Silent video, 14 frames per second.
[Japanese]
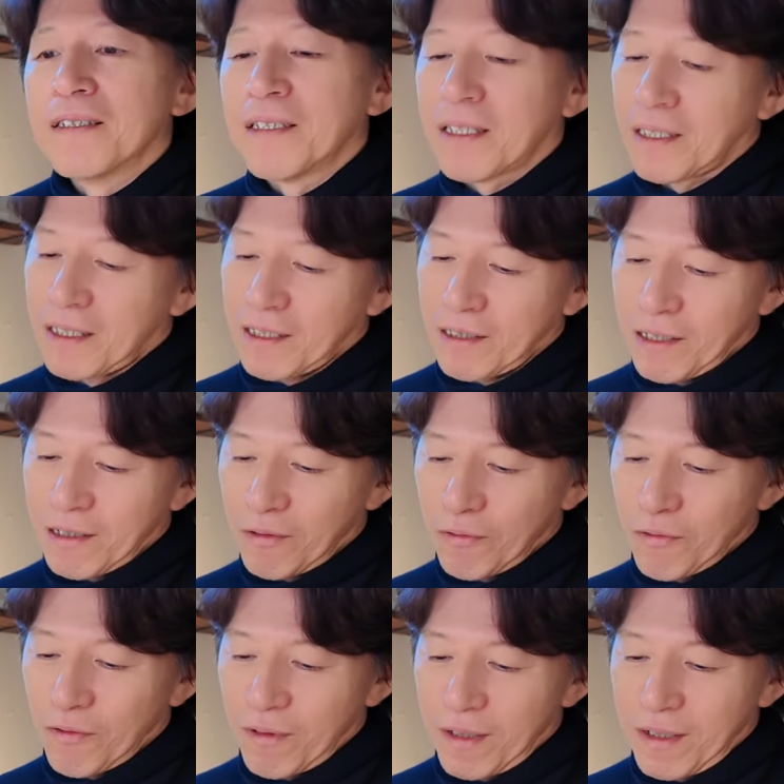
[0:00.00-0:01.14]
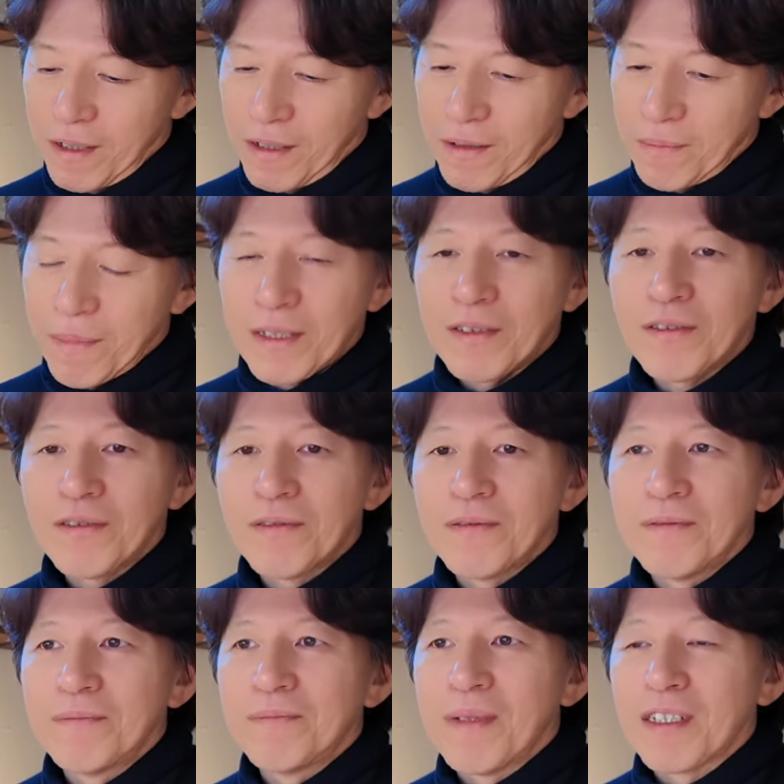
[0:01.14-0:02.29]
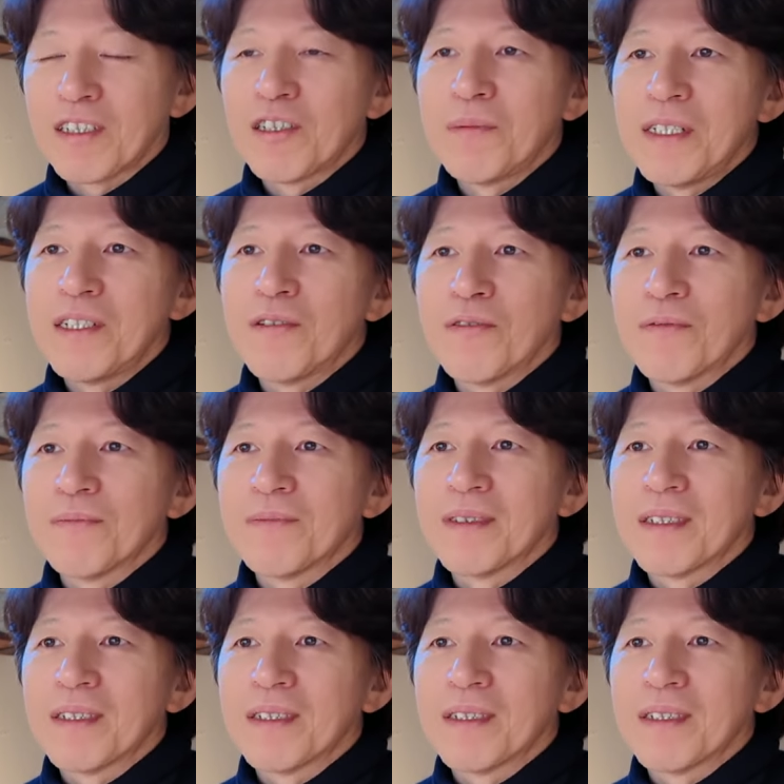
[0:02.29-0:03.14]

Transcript: なんかなんかこう、マックミニの